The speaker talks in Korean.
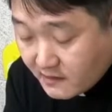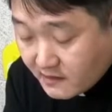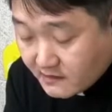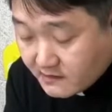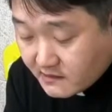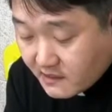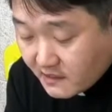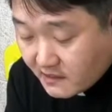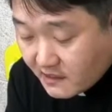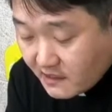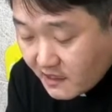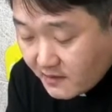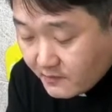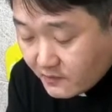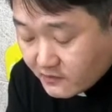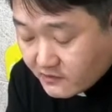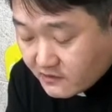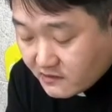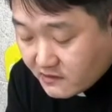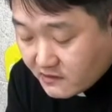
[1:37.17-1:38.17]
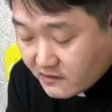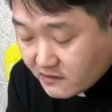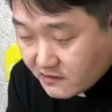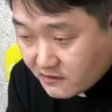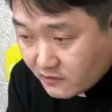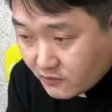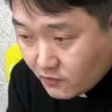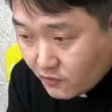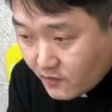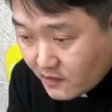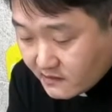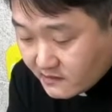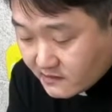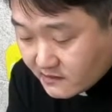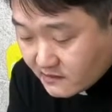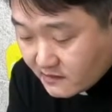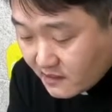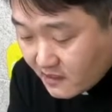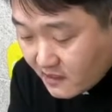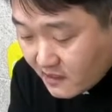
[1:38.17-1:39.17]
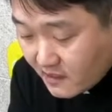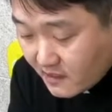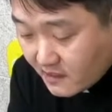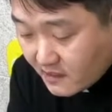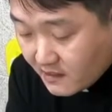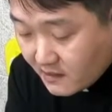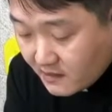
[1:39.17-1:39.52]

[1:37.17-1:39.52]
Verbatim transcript: 자기 아버지 요아스가